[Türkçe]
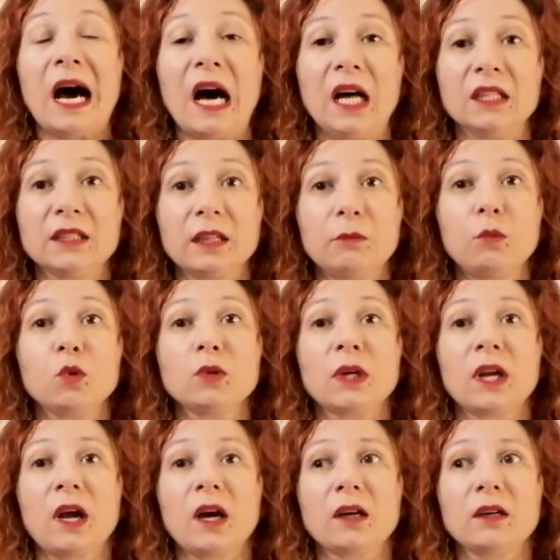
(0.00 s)
anlam
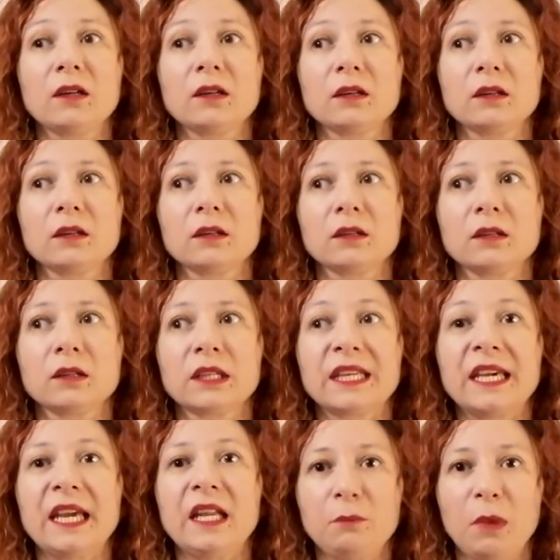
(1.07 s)
olarak e,
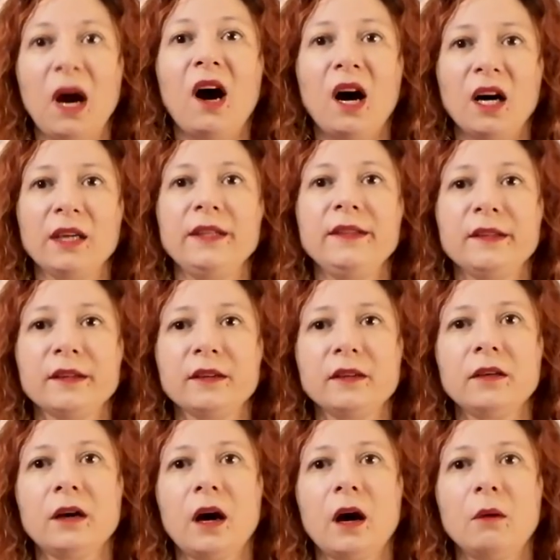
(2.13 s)
kelime aynı
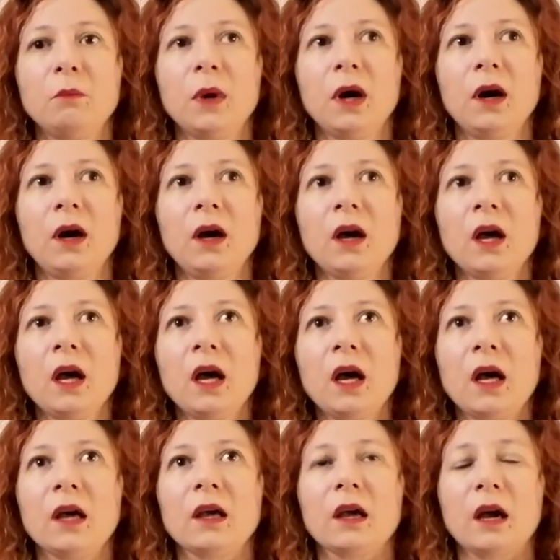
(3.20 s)
ama
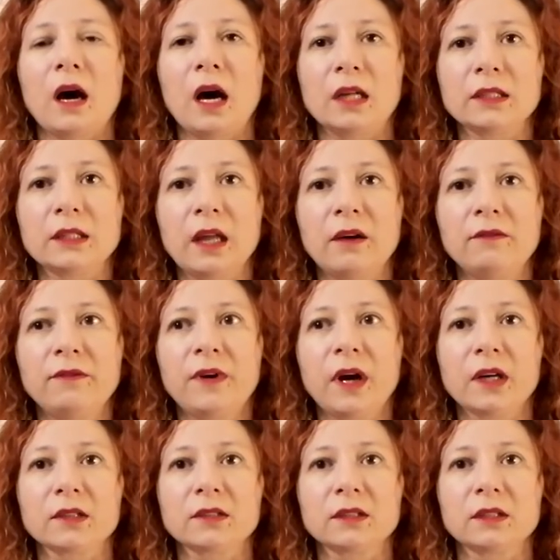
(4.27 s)
e, anlam
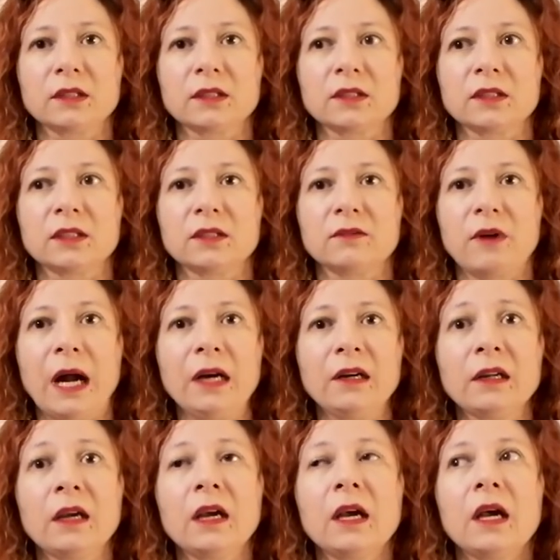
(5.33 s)
farklılıkları var.
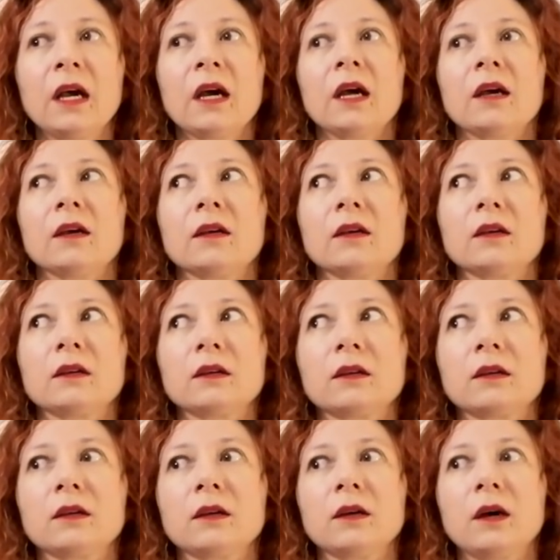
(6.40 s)

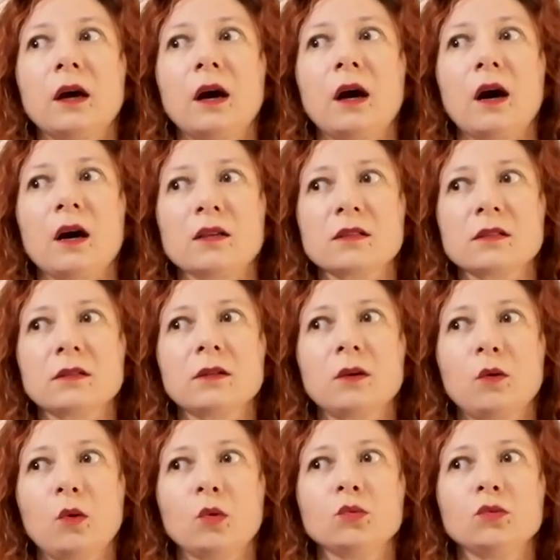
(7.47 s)
E, aslında
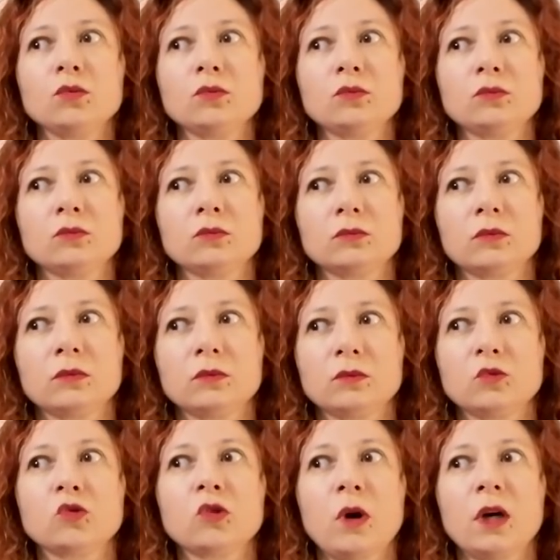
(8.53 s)
onun
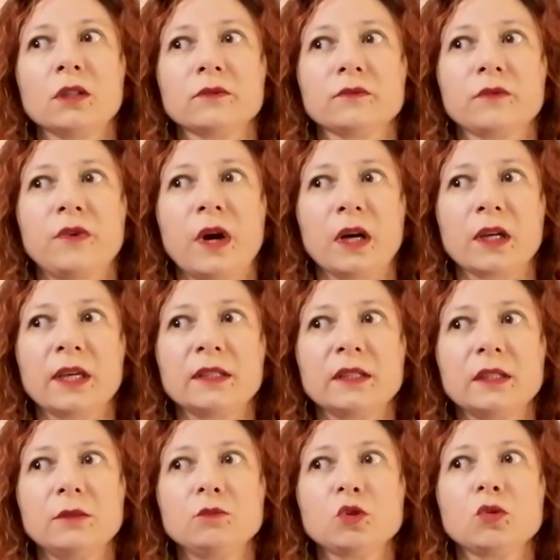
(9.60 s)
şu an fark
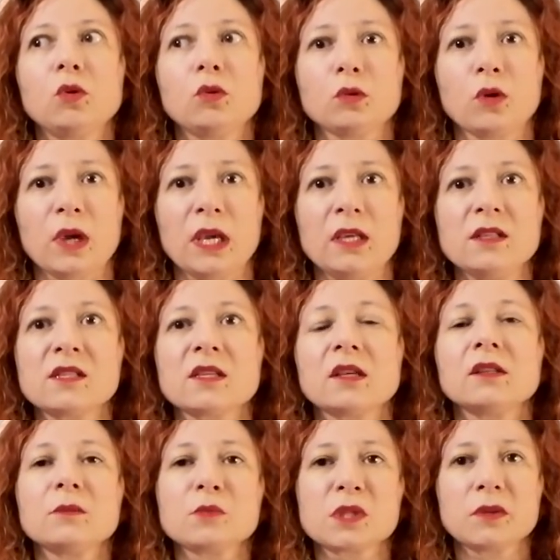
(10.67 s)
ettiğim şu oluyor.
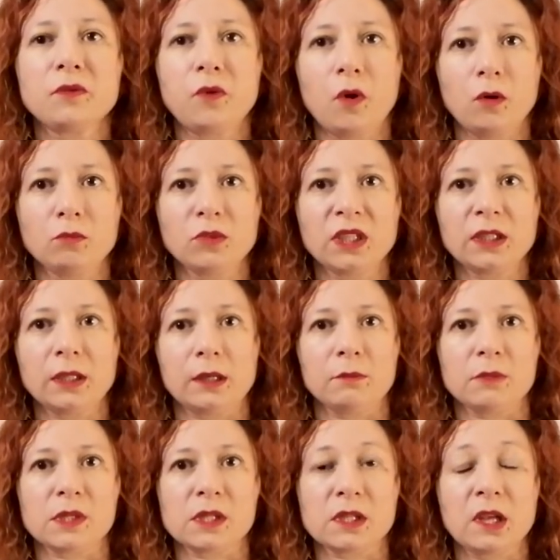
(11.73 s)
İnsanımsı form
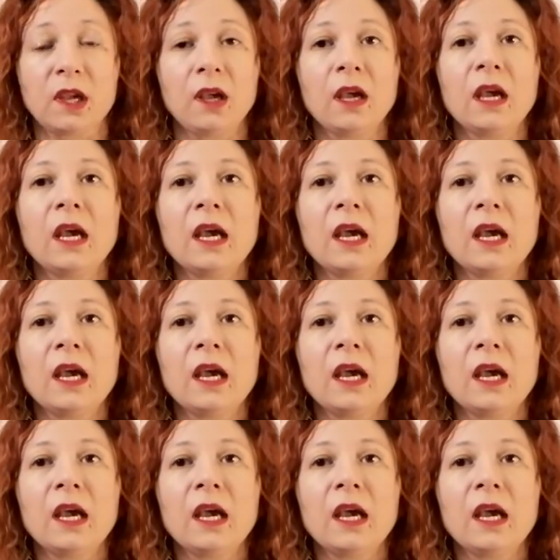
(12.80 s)
dediğimizde